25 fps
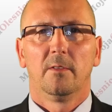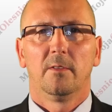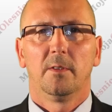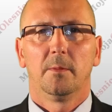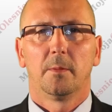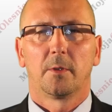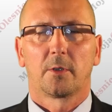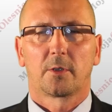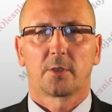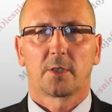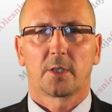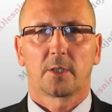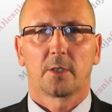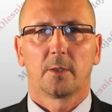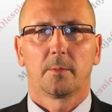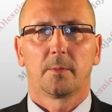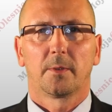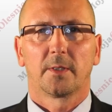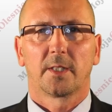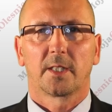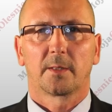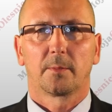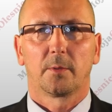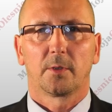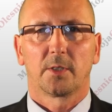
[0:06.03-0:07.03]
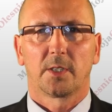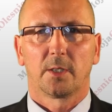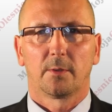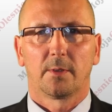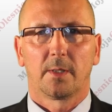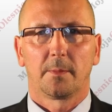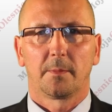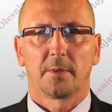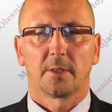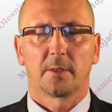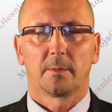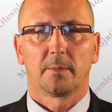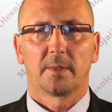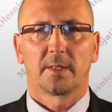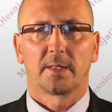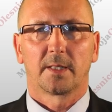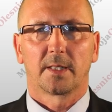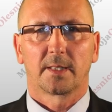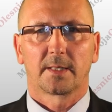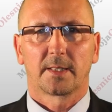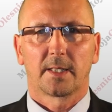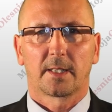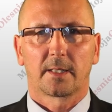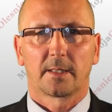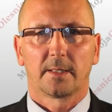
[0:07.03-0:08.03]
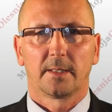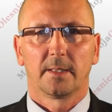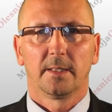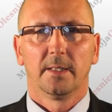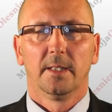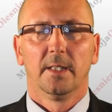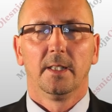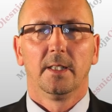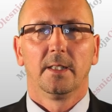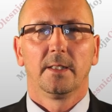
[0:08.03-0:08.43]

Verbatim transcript: Wyborczego ponad podziałami Roberta Sarny